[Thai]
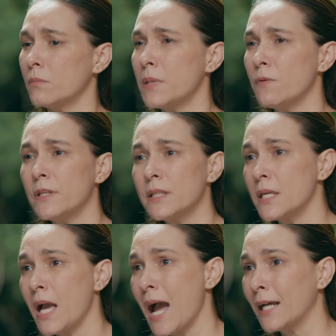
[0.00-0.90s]
ต้องมีวิ
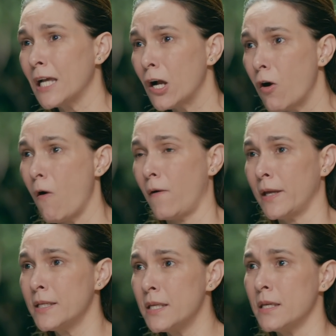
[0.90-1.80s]
ธีหาทางออก
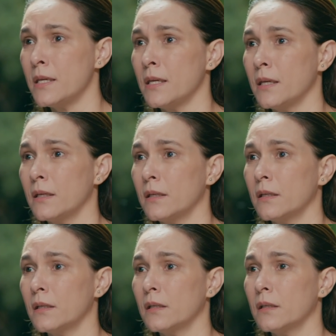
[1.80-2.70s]
ให้ดี
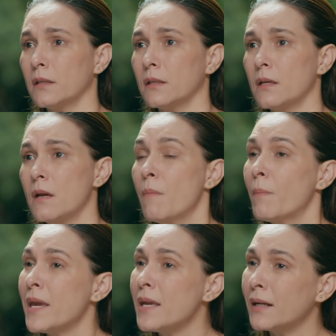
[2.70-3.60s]

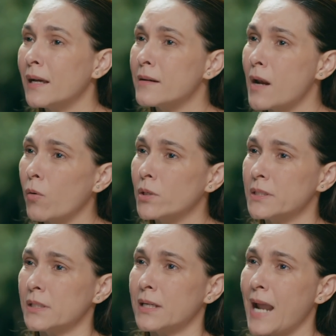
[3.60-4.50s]
ไม่อย่างนั้นเราก็
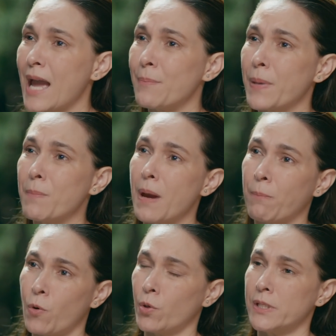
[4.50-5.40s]
จะกลายเป็นแบบ
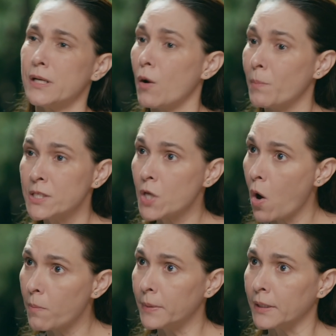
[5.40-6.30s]
คนที่เราไม่ช
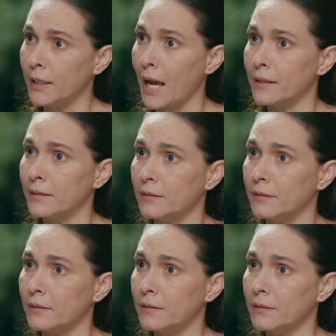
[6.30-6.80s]
อบเหมือนกัน